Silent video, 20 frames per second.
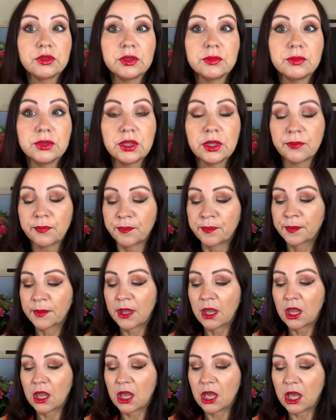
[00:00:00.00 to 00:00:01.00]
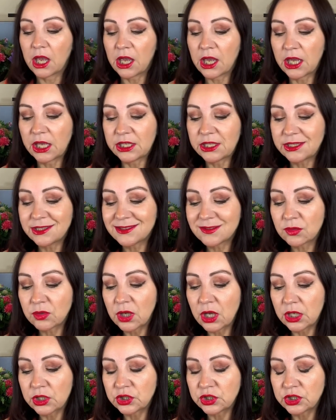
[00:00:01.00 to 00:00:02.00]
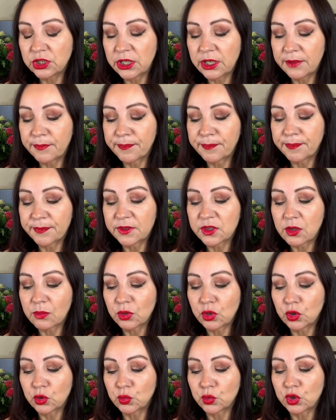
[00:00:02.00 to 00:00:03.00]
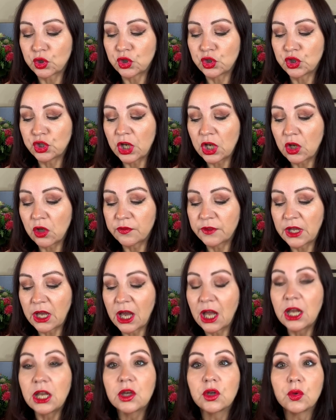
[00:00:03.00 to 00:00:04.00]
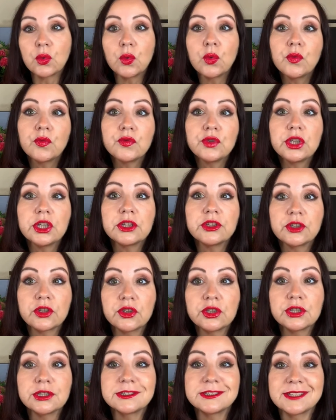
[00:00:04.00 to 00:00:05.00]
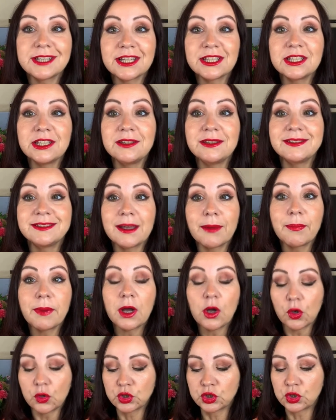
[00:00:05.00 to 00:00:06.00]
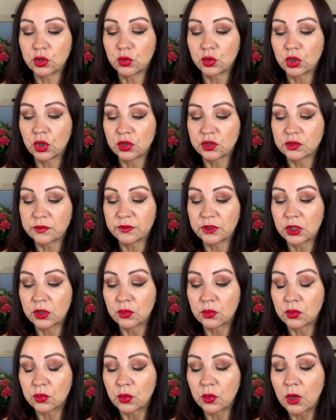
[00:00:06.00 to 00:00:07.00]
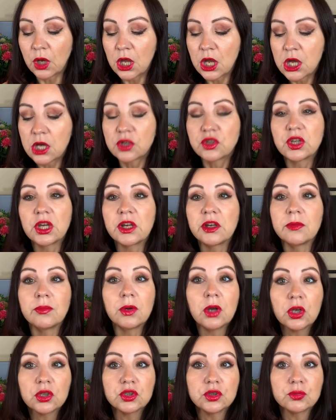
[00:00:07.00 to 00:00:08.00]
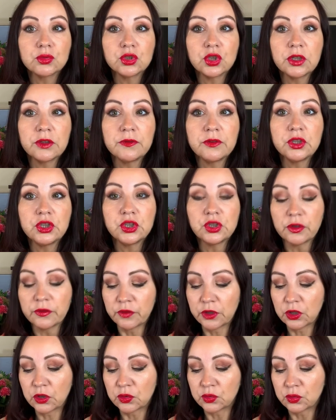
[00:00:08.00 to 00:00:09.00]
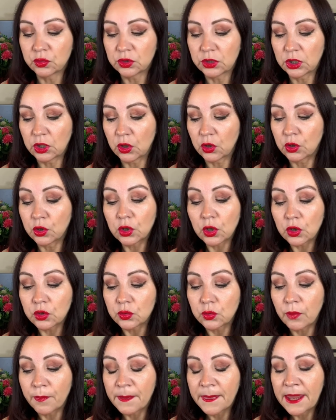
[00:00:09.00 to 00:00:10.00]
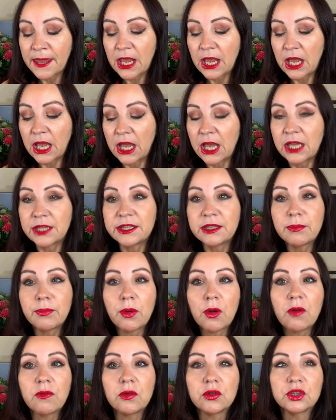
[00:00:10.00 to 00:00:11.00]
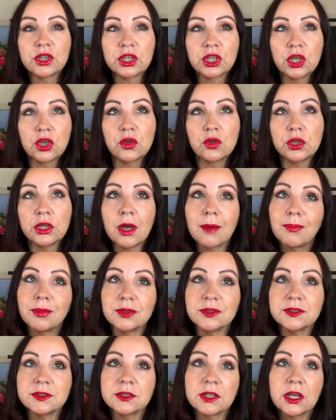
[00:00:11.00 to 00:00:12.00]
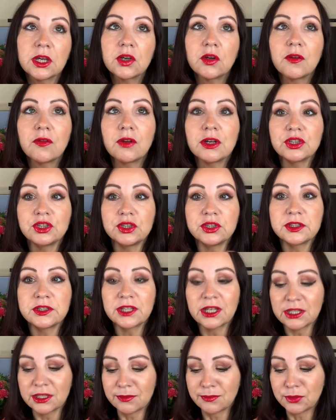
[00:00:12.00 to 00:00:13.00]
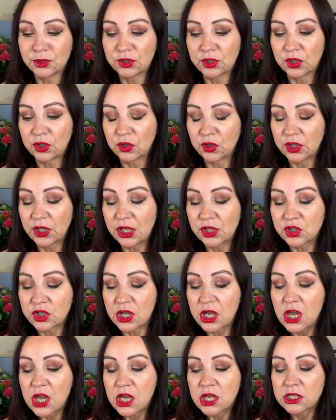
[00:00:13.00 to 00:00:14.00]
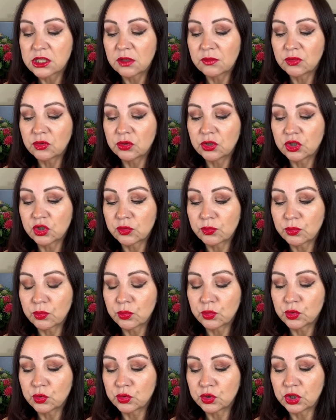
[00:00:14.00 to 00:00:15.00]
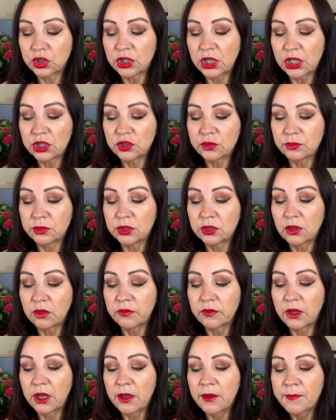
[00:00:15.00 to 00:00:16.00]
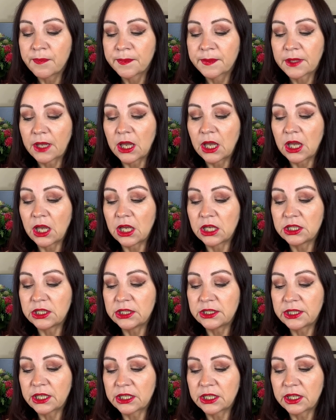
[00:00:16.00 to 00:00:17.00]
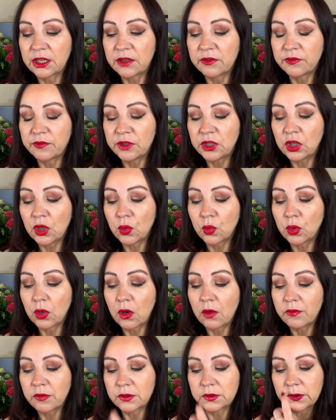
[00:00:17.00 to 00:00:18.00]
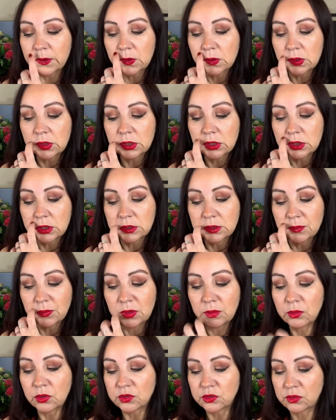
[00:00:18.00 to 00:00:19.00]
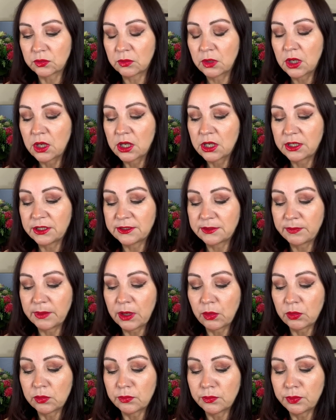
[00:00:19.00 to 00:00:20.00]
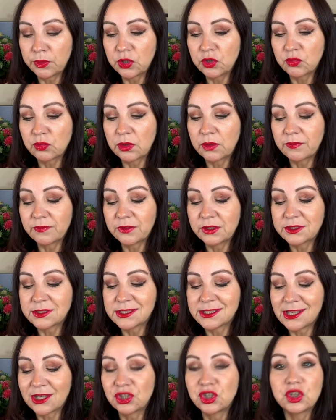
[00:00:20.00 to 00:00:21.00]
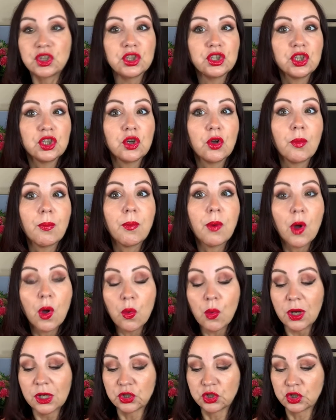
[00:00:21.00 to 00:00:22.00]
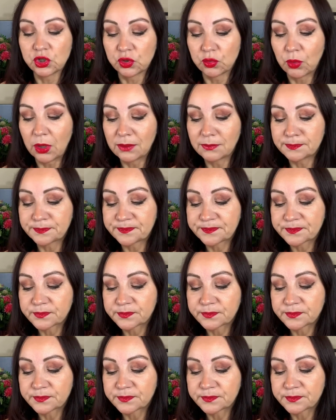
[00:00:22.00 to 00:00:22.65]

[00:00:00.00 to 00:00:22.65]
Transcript: mnie. E, I słuchajcie, mm, są to nuty zielone, ale głównie to jest taki zapach oscylujący w kierunku cherry blossom, czyli wiśniowego tutaj ogrodu, e, typowo takiego japońskiego, właśnie z takim mi się kojarzy. Są to też nuty jaśminowe i takie fijołkowe, troszeczkę z mimozą i z białym piżmem, więc ja się na niego połaszczyłam